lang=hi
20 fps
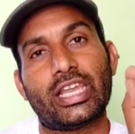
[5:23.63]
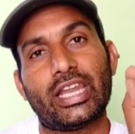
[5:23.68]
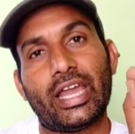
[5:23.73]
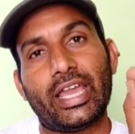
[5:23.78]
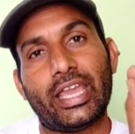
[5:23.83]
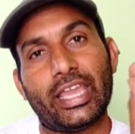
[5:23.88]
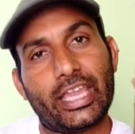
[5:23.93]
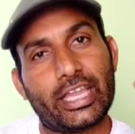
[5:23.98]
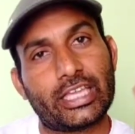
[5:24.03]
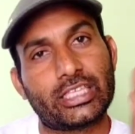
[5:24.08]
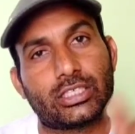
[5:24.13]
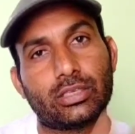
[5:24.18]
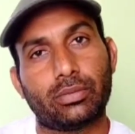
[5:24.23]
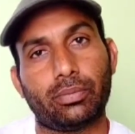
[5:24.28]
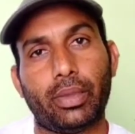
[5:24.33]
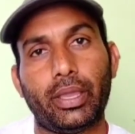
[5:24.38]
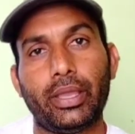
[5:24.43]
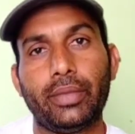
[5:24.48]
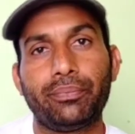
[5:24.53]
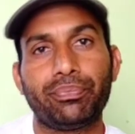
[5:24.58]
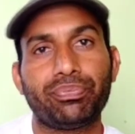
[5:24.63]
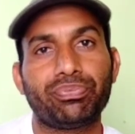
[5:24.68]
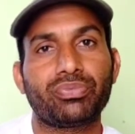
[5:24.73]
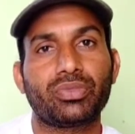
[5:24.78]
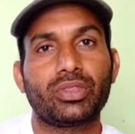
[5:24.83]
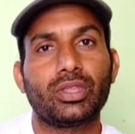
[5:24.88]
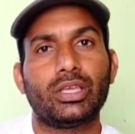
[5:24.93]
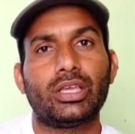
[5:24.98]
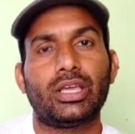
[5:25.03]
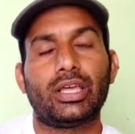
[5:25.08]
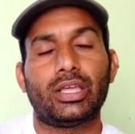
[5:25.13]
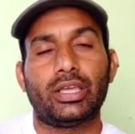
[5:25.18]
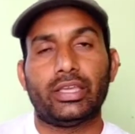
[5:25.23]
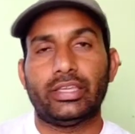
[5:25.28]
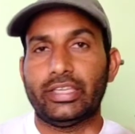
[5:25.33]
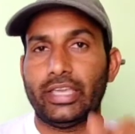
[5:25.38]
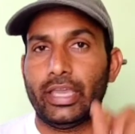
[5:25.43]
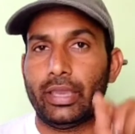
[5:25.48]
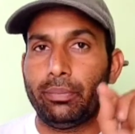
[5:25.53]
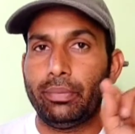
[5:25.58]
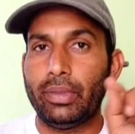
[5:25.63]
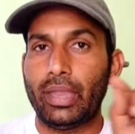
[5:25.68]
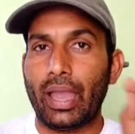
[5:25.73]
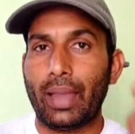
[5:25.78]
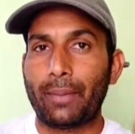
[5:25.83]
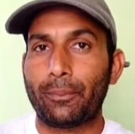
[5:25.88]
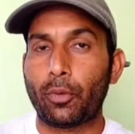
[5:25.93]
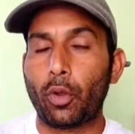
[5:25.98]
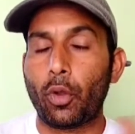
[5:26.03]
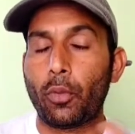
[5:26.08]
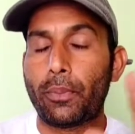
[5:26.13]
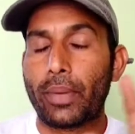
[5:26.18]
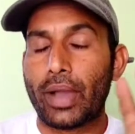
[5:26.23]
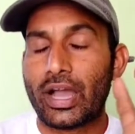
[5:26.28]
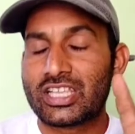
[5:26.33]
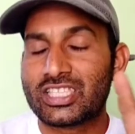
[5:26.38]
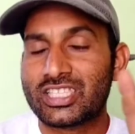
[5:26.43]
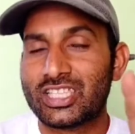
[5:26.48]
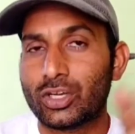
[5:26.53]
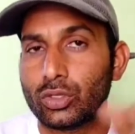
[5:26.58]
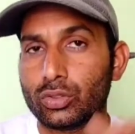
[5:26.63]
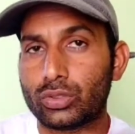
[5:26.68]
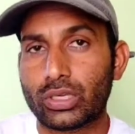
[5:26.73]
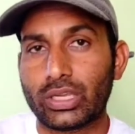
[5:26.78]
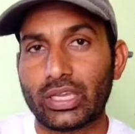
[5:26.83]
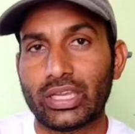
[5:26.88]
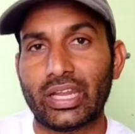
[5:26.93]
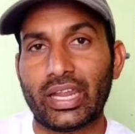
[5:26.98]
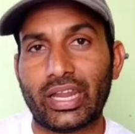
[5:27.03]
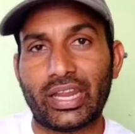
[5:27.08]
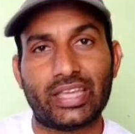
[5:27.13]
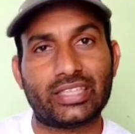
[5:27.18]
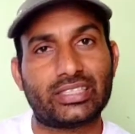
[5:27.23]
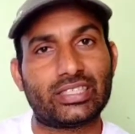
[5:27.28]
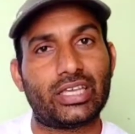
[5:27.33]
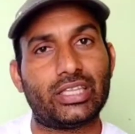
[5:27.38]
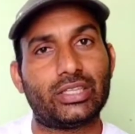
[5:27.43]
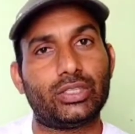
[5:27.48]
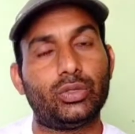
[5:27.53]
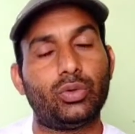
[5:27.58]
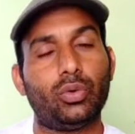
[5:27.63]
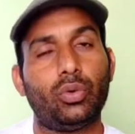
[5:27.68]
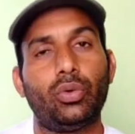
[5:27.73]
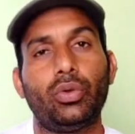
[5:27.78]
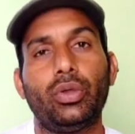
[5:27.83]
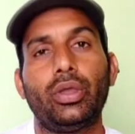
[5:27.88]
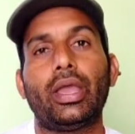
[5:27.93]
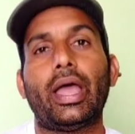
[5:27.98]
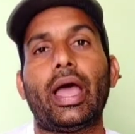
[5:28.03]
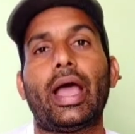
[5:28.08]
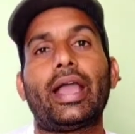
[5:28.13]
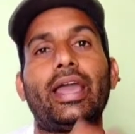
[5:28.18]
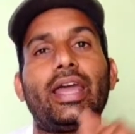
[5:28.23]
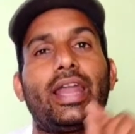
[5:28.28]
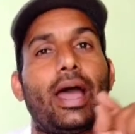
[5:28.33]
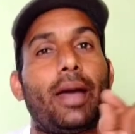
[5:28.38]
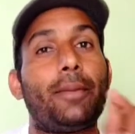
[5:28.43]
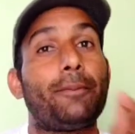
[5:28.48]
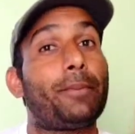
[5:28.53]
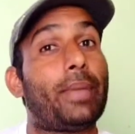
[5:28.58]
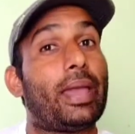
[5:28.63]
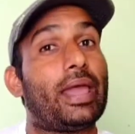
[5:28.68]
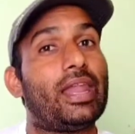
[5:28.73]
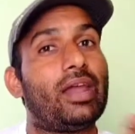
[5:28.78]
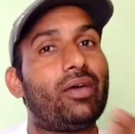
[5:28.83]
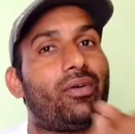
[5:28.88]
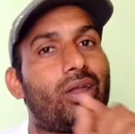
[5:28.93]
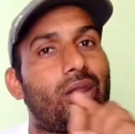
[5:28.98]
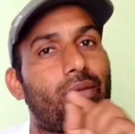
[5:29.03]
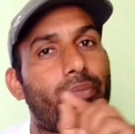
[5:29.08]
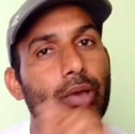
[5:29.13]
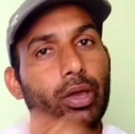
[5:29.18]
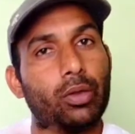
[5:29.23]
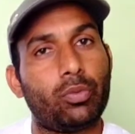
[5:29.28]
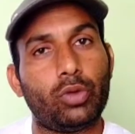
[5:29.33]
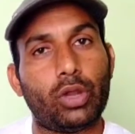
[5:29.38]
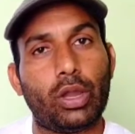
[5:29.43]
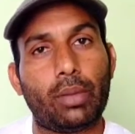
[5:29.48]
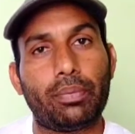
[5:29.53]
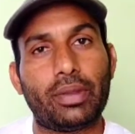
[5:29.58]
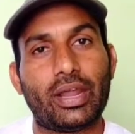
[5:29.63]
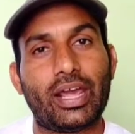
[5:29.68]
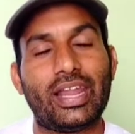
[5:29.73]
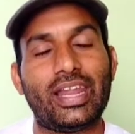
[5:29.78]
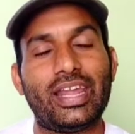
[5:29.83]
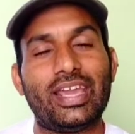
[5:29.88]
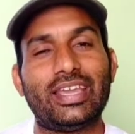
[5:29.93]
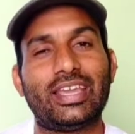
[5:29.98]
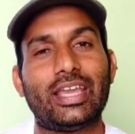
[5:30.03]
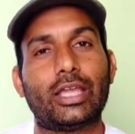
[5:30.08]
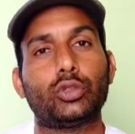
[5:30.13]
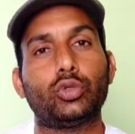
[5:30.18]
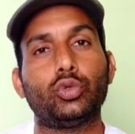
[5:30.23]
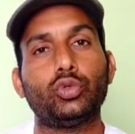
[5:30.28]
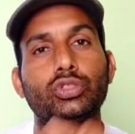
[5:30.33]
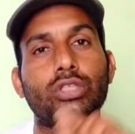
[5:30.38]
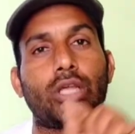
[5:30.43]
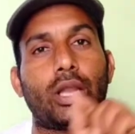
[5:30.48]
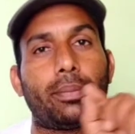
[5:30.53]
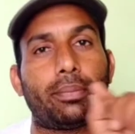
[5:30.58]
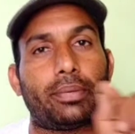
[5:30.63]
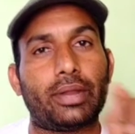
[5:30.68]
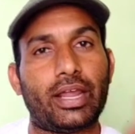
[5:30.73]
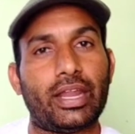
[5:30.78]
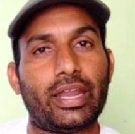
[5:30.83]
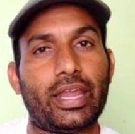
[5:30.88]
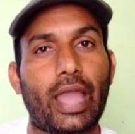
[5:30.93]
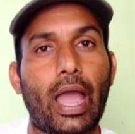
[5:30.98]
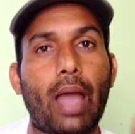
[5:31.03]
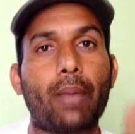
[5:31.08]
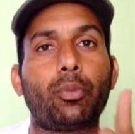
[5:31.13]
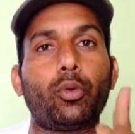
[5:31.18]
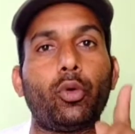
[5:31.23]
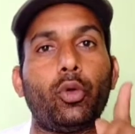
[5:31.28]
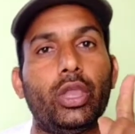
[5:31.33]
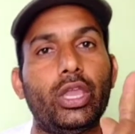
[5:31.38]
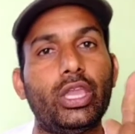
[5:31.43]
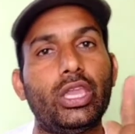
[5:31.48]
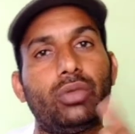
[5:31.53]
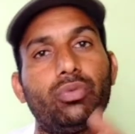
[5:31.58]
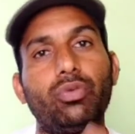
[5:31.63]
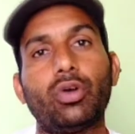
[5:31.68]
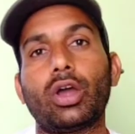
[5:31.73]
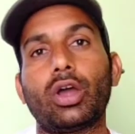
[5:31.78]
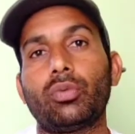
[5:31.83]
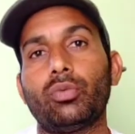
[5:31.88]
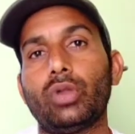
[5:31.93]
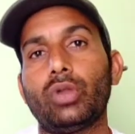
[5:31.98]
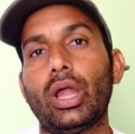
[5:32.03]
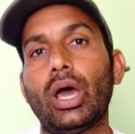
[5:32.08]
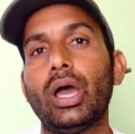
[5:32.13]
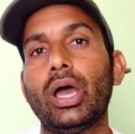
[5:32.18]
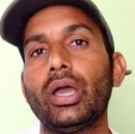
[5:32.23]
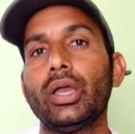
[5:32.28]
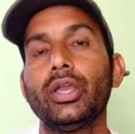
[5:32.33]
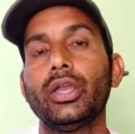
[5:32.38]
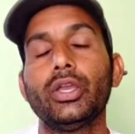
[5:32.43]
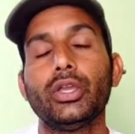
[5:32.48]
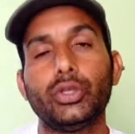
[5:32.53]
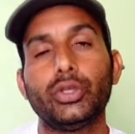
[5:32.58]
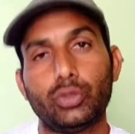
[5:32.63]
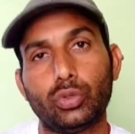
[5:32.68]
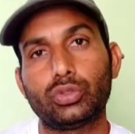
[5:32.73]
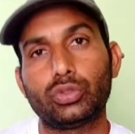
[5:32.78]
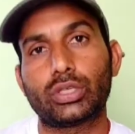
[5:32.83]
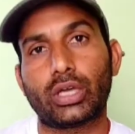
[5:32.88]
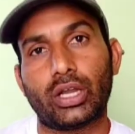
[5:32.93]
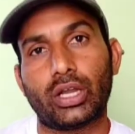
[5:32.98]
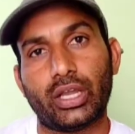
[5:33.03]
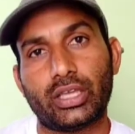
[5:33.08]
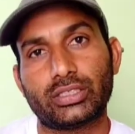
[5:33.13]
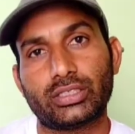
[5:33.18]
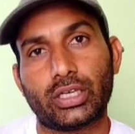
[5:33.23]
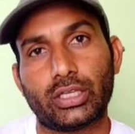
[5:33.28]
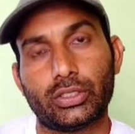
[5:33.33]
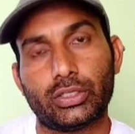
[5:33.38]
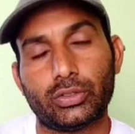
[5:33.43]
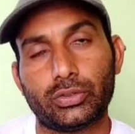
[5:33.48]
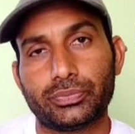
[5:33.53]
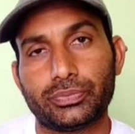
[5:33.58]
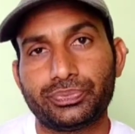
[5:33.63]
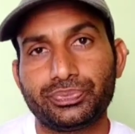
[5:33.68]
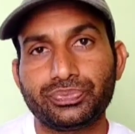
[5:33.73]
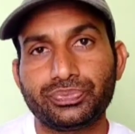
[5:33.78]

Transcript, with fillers: खिलाएं एक समय ये भी आपको पाँच दिनों तक तो खिलाने हैं साथियों अगर आप पहला वाला फार्मूला अपना लें या दूसरा अपना लें आपको एक ही फार्मूला यूज करना है साथियों